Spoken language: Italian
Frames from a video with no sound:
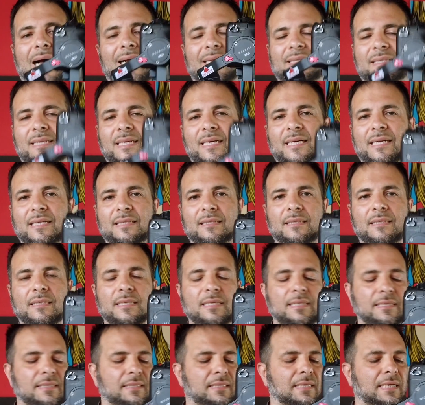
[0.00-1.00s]
altra
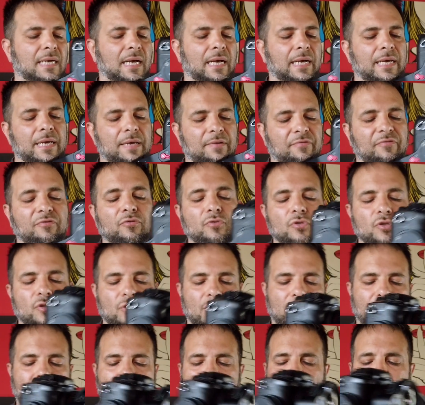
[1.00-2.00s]
caratteristica e
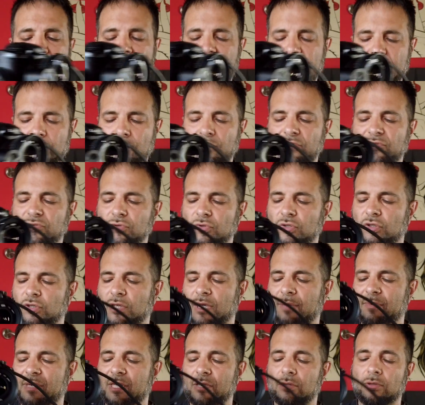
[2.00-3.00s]
metodo di
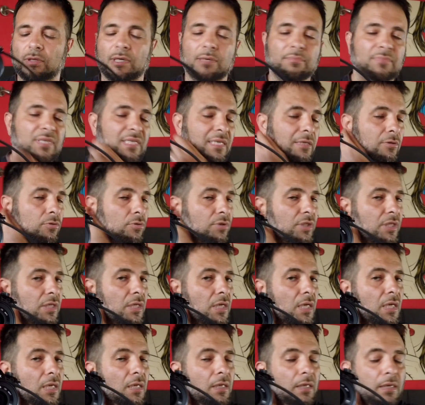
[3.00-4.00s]
funzionamento che mi sento
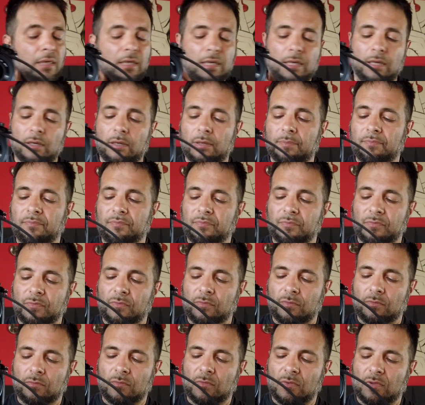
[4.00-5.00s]
di
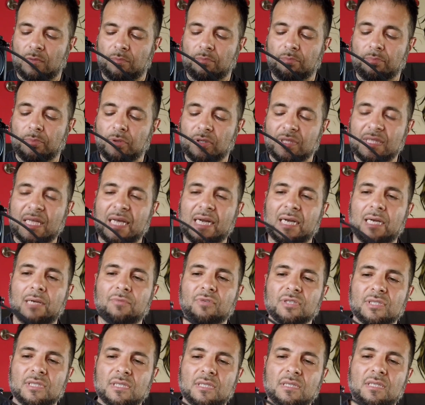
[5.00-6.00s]
eh, portare alla
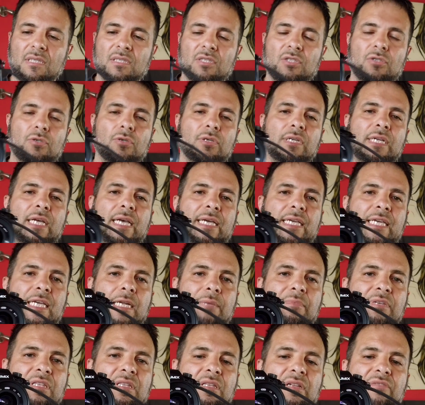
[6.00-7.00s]
vostra attenzione è
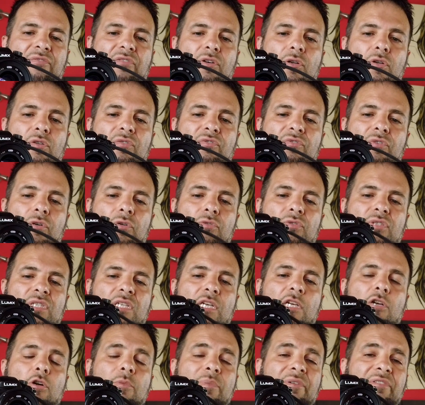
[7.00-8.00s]
chiaramente il follow focus
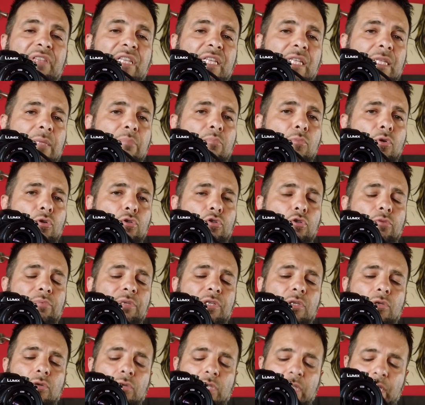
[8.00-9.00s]
che come vedete è molto
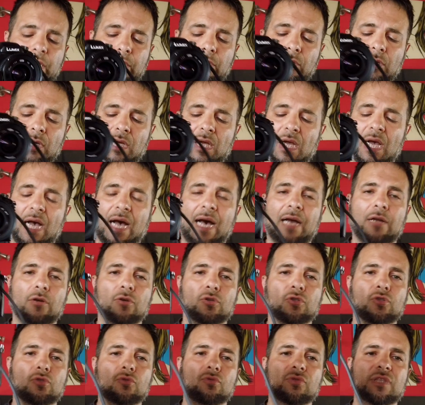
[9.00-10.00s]
piccolino
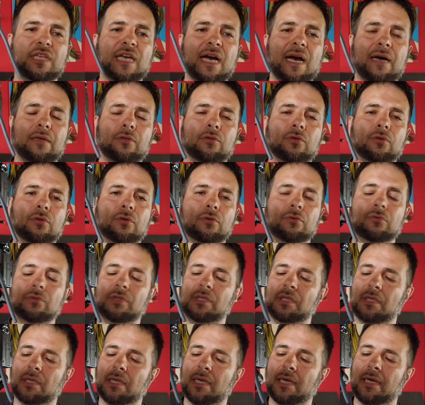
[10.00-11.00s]
hanno studiato
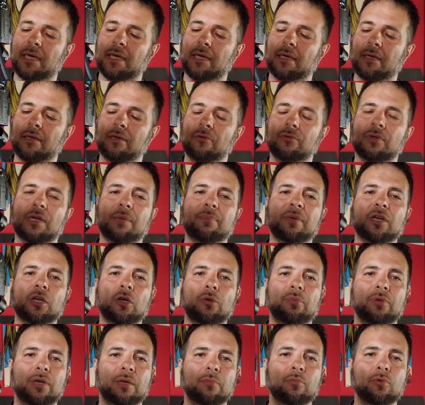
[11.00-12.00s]
un, eh, una
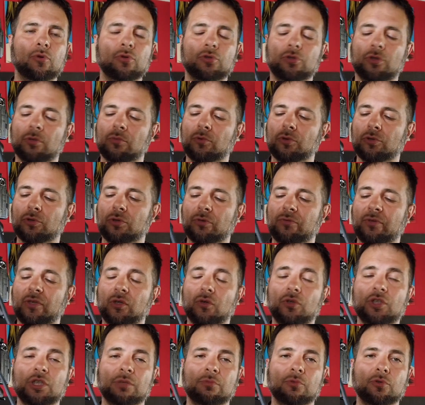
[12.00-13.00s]
manopola molto molto
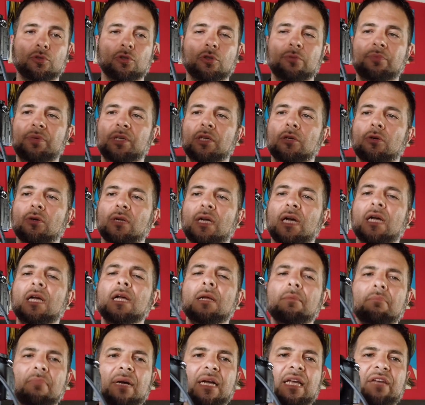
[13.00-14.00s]
veloce molto piccola
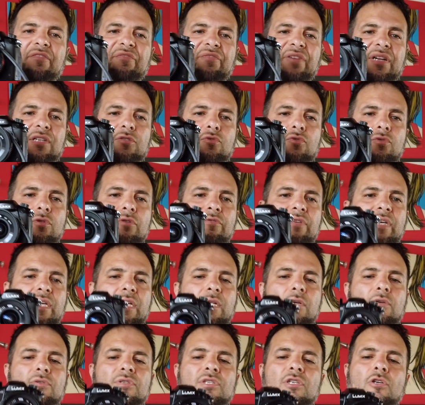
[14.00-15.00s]
ma che fa il suo
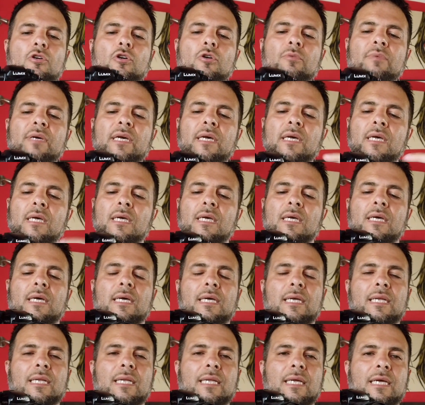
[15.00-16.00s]
dovere così come
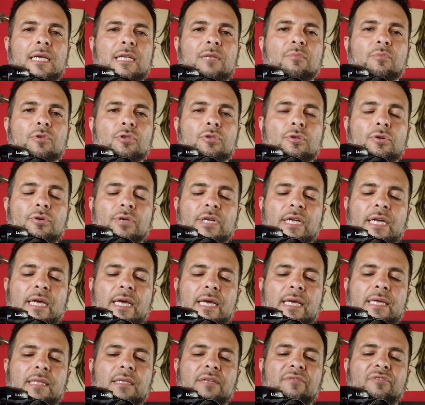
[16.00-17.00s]
eh, il, il,
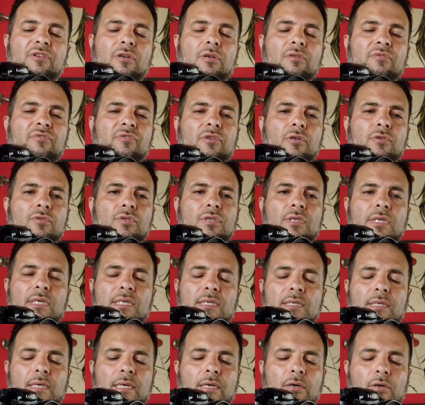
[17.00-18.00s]
motore di follow focus
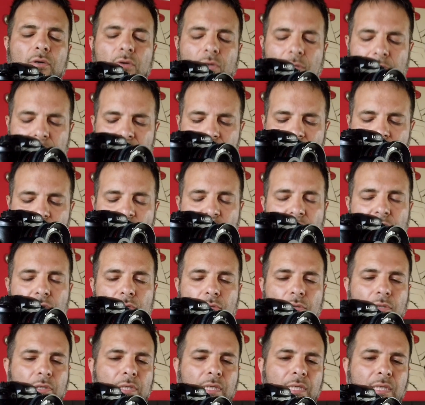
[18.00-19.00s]
che ho
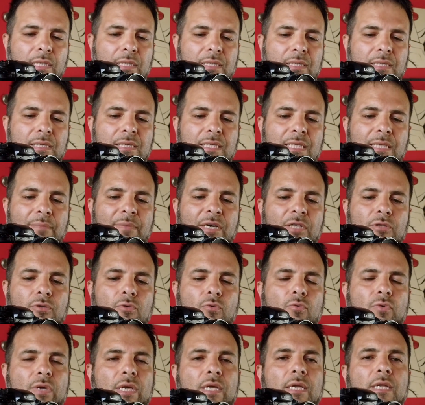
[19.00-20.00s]
adagiato e
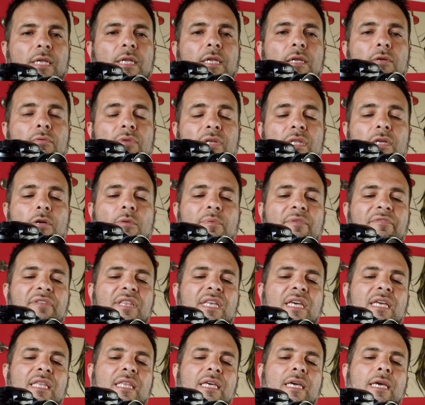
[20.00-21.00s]
sistemato qui quindi come
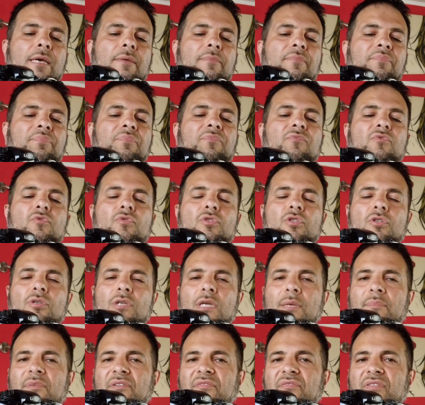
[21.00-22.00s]
vedete
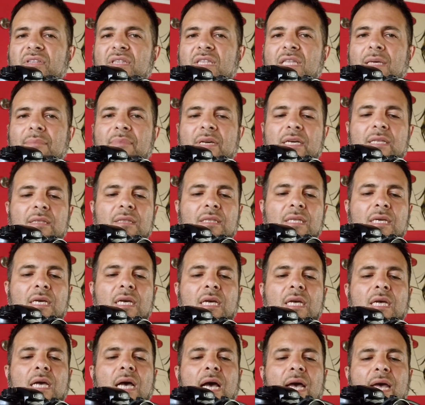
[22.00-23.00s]
funziona
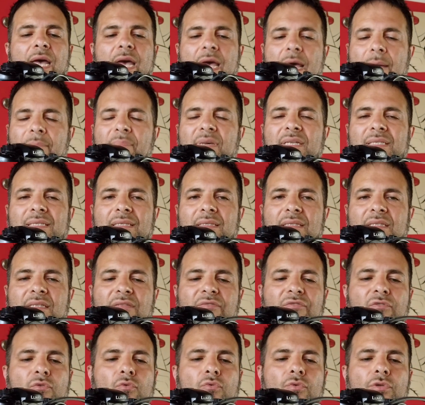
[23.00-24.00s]
perfettamente è
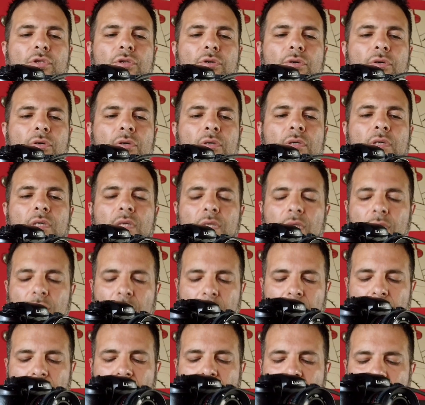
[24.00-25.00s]
abbastanza fluido
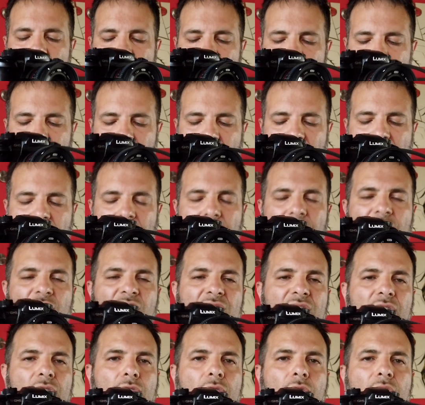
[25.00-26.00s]
eh, nel, nella
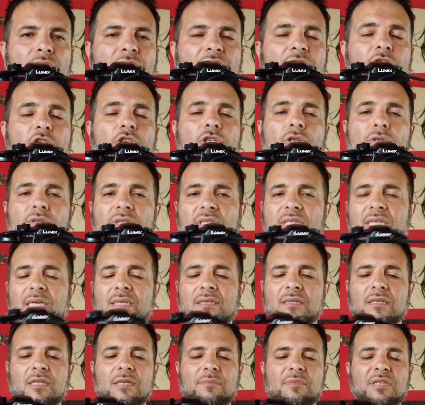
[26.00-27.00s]
lavorazione ci
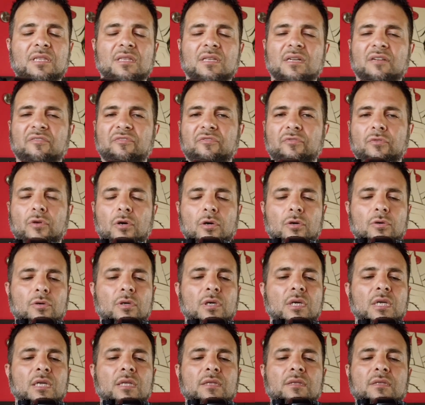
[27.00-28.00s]
consente di mettere a
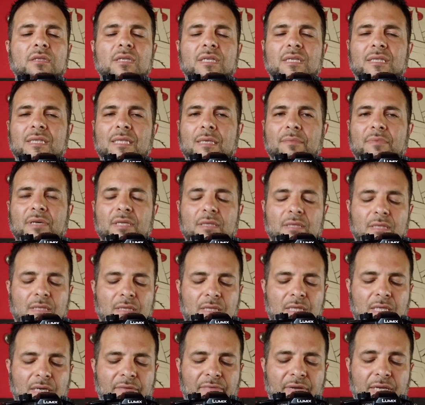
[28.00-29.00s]
fuoco direttamente
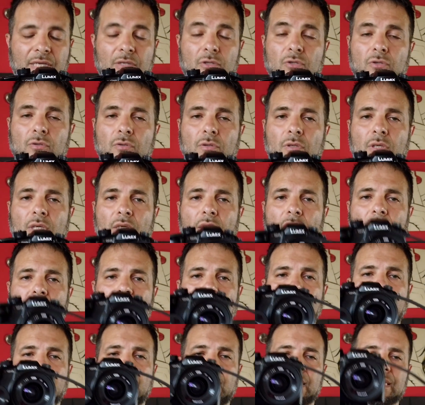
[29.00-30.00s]
attraverso
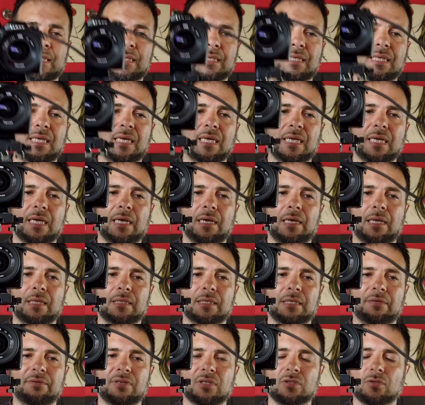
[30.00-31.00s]
la ghiera
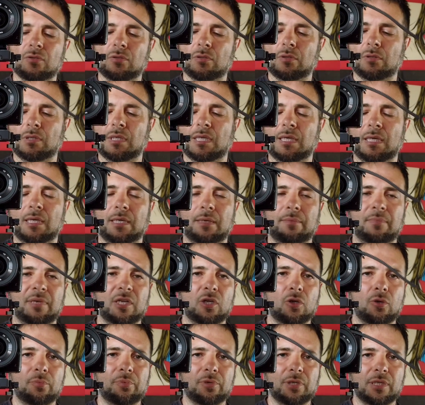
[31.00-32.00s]
attraverso la
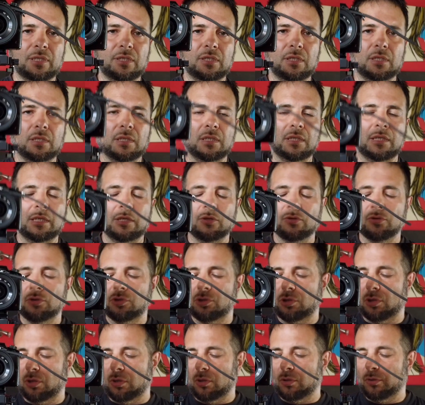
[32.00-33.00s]
manopola di, di
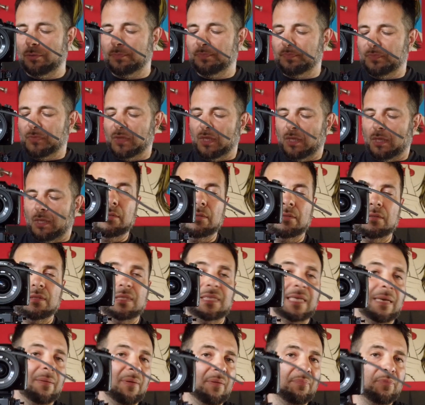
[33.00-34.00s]
controllo.
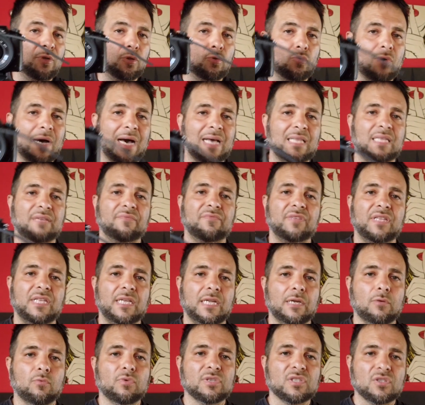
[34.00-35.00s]
Siamo abituati a
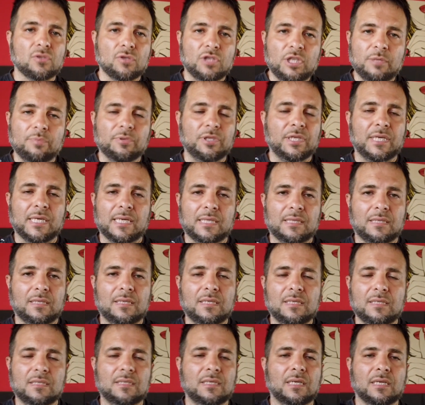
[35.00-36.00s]
vedere questo tipo di
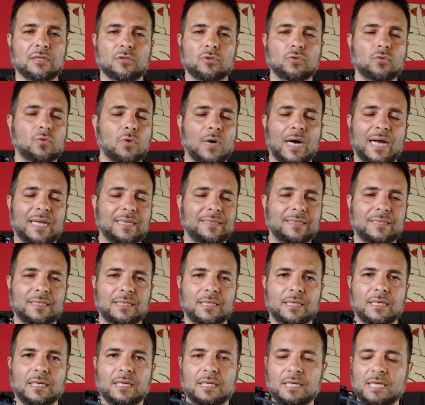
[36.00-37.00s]
caratteristica su
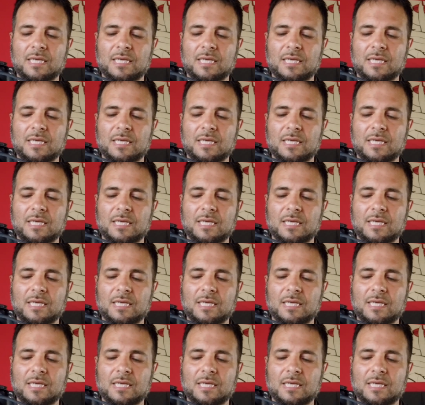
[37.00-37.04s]
altri